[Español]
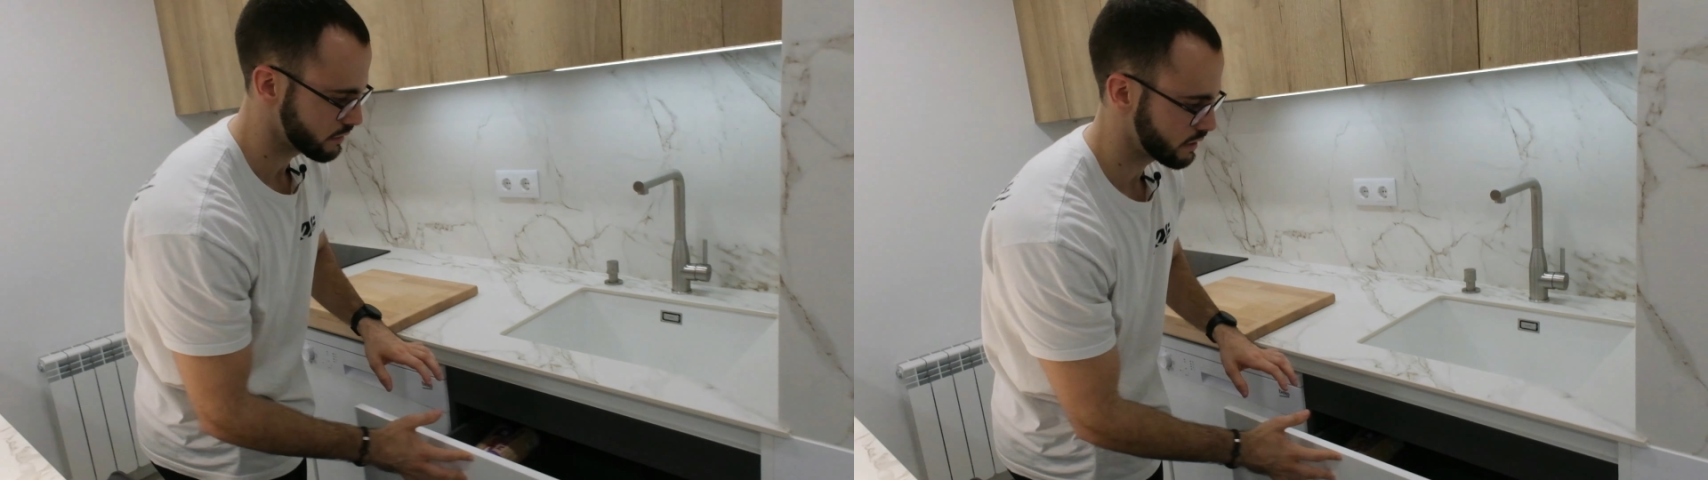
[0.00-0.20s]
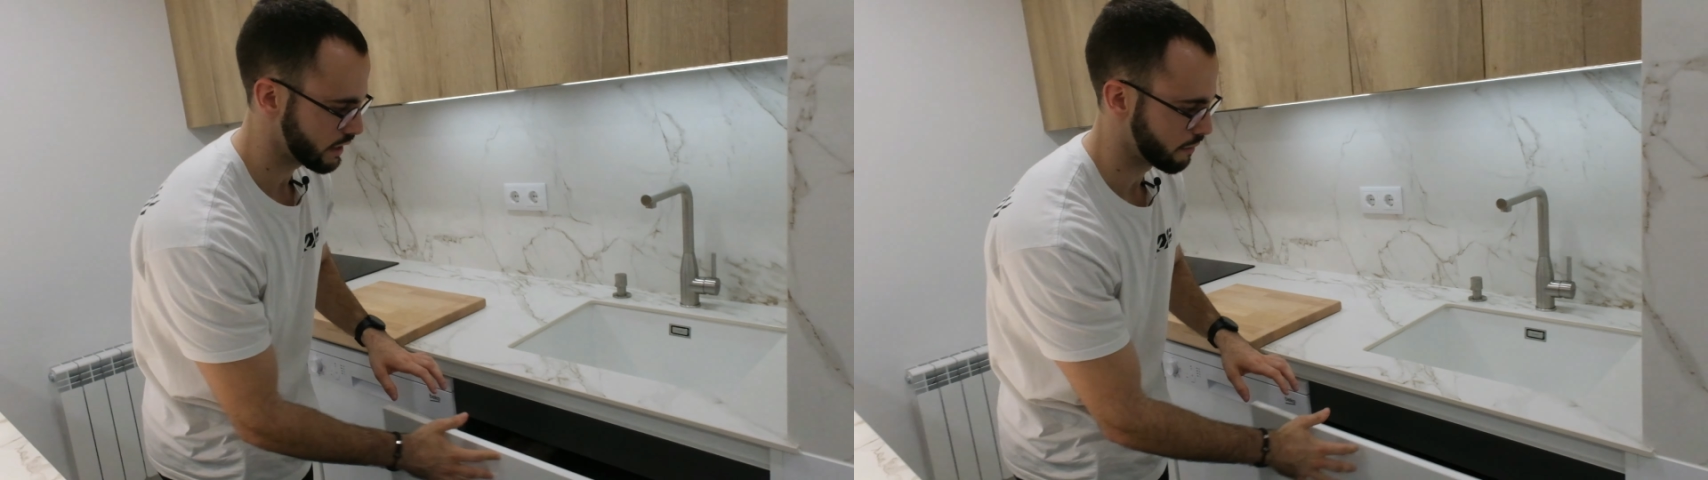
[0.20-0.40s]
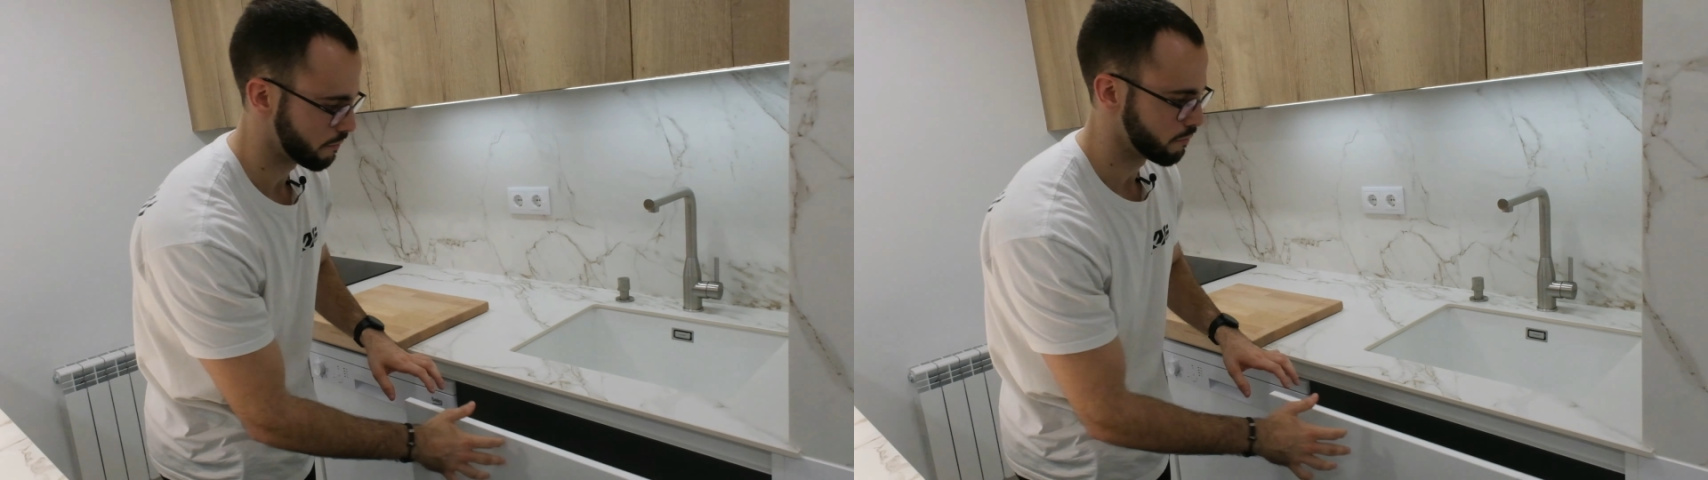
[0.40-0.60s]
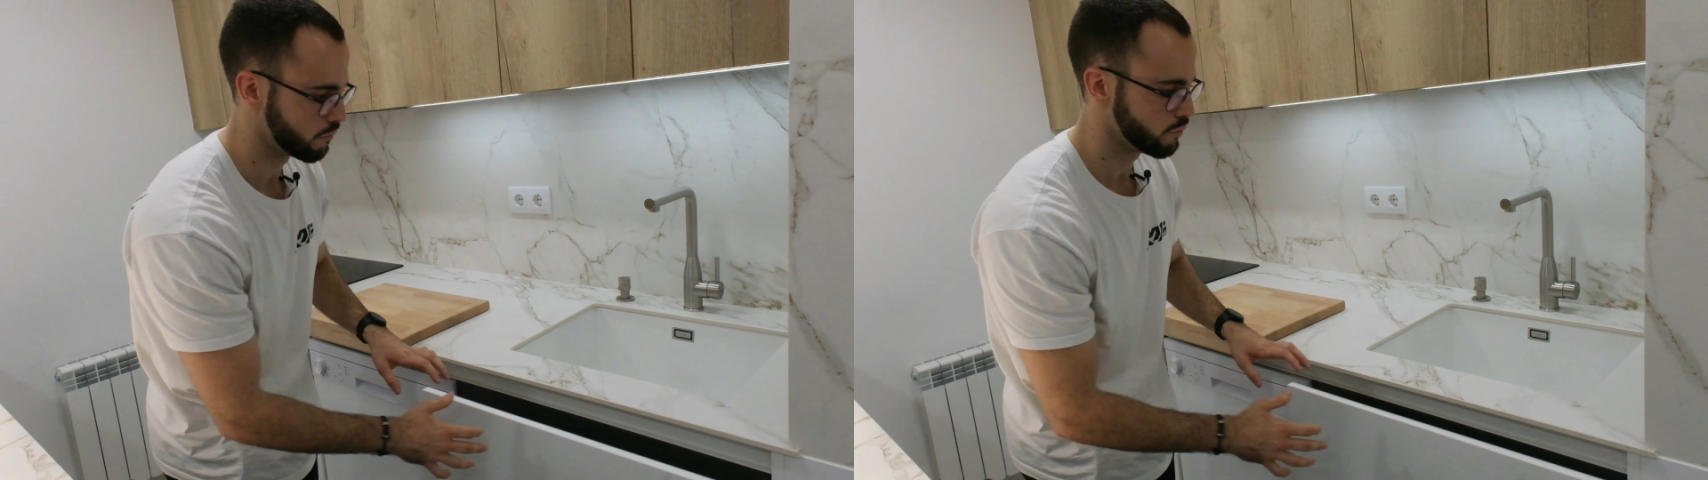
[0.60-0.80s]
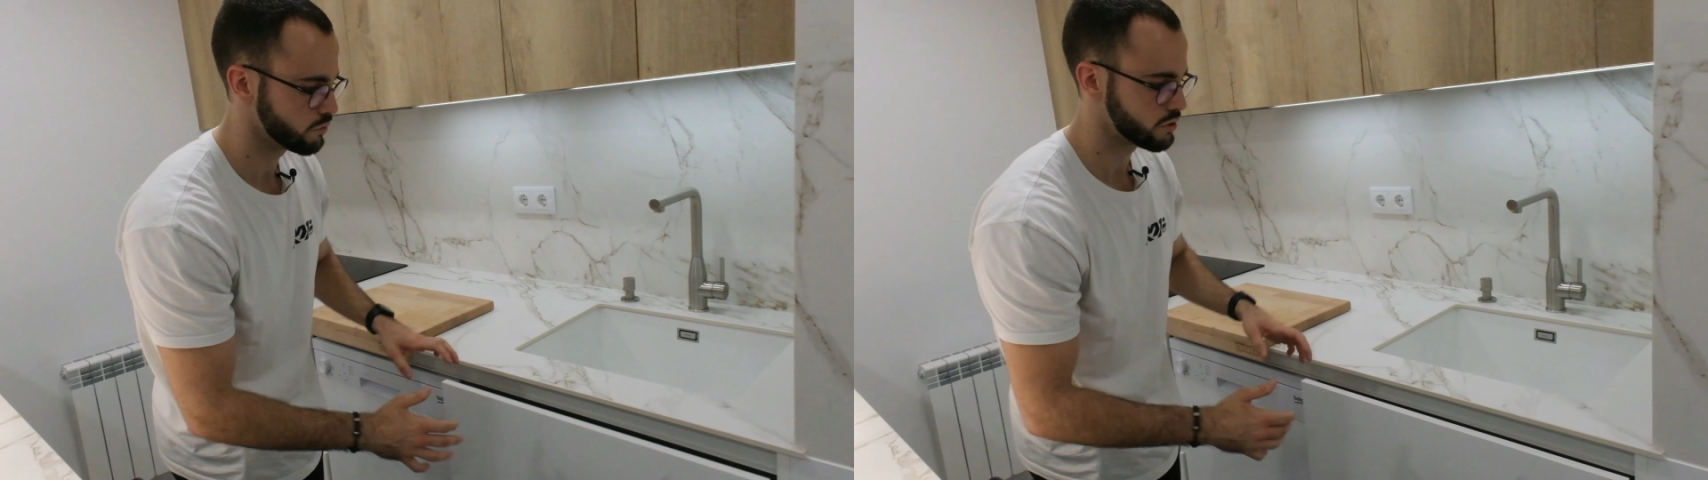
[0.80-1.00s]
sea
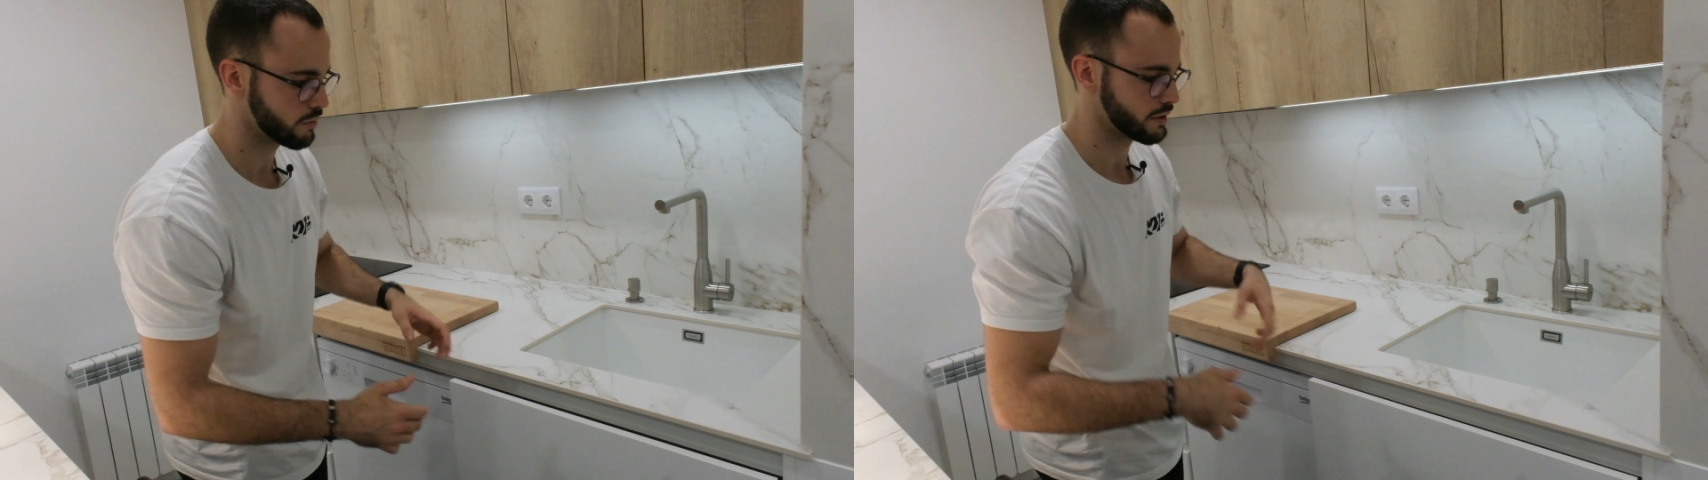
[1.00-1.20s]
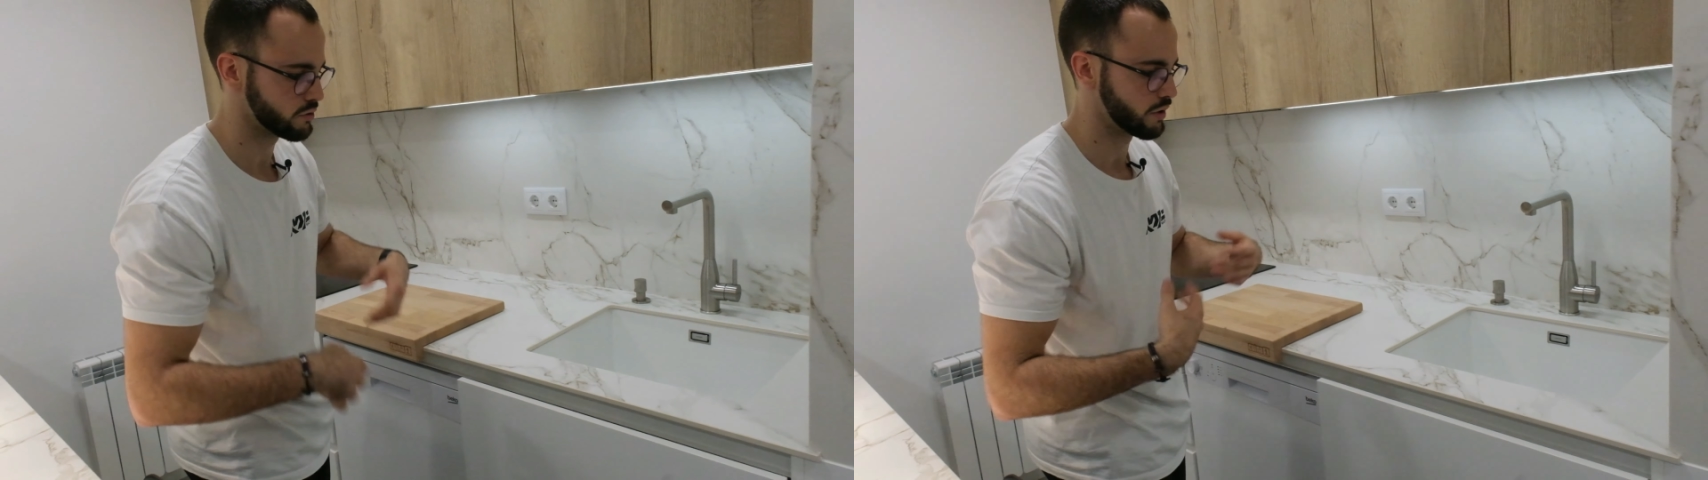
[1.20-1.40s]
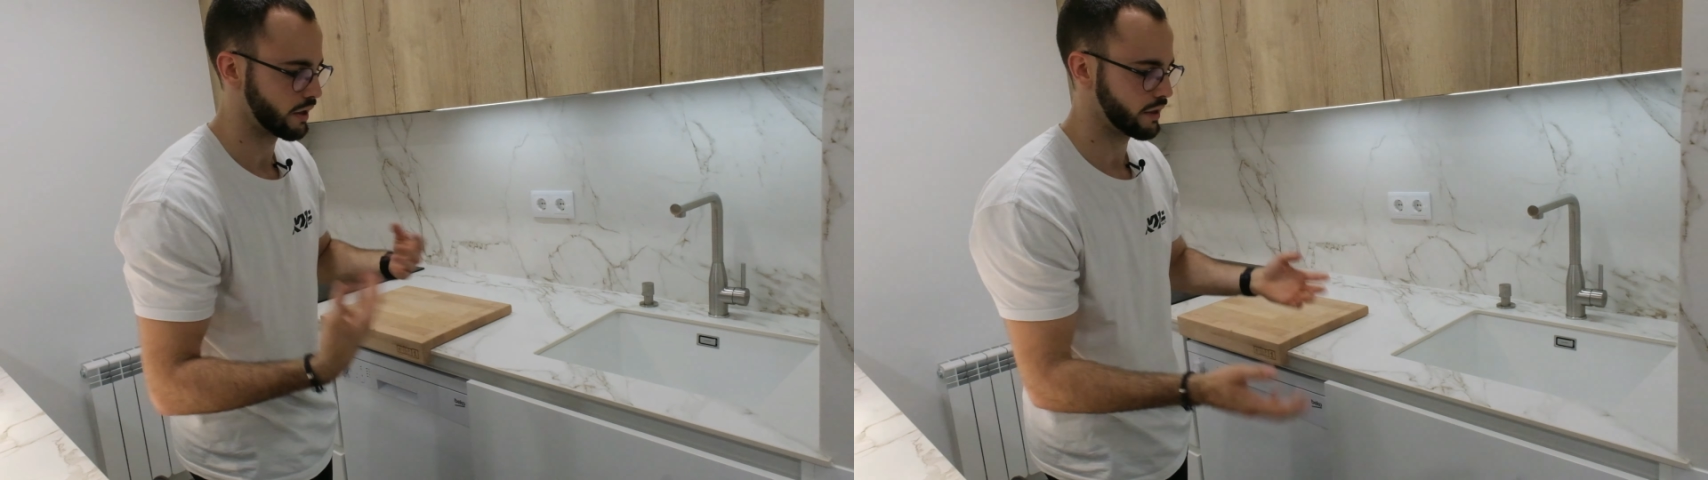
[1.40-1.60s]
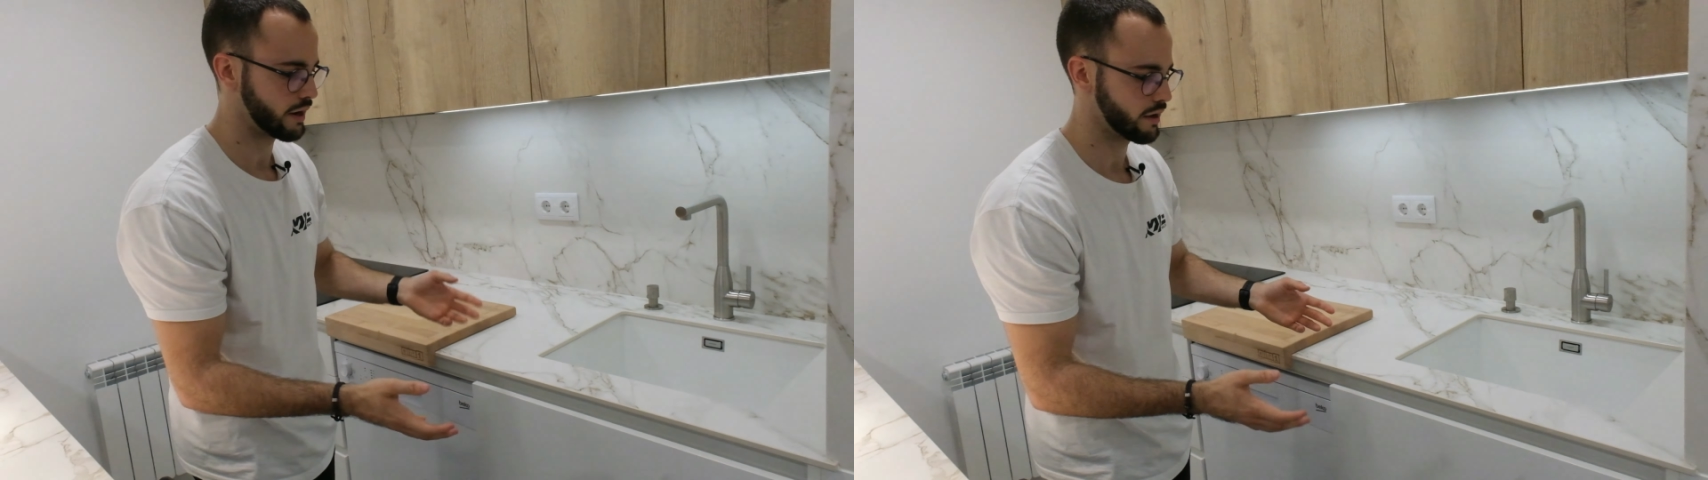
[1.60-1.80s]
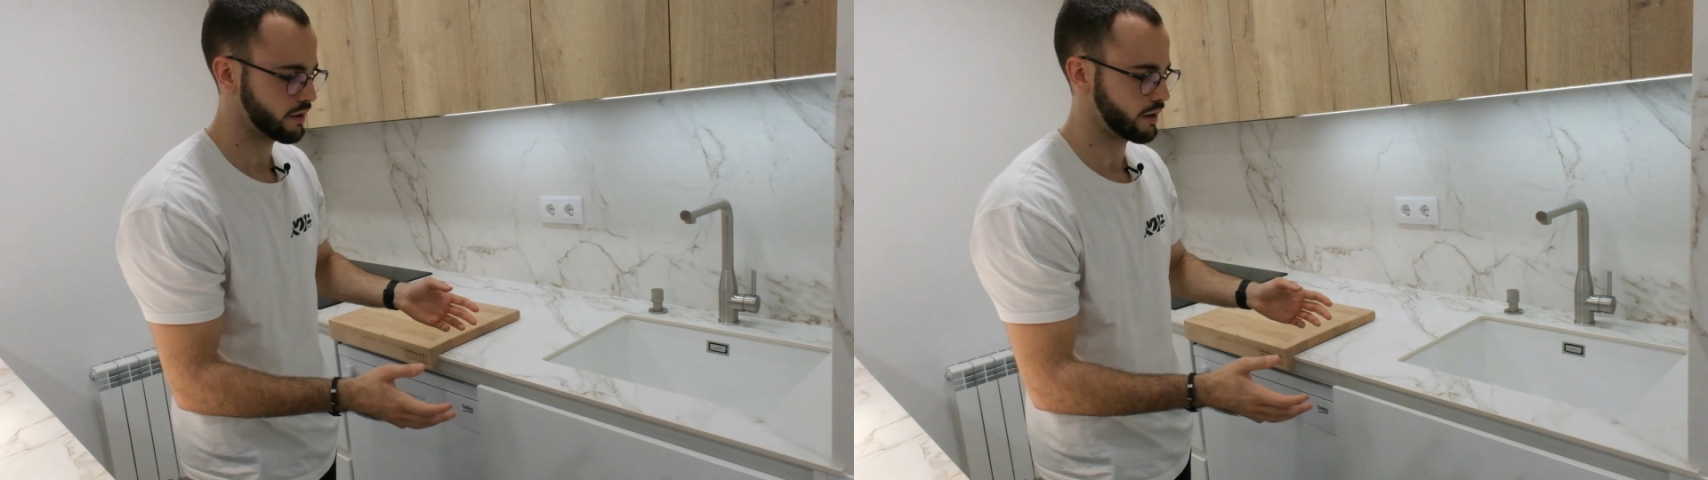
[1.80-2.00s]
mucho más duradera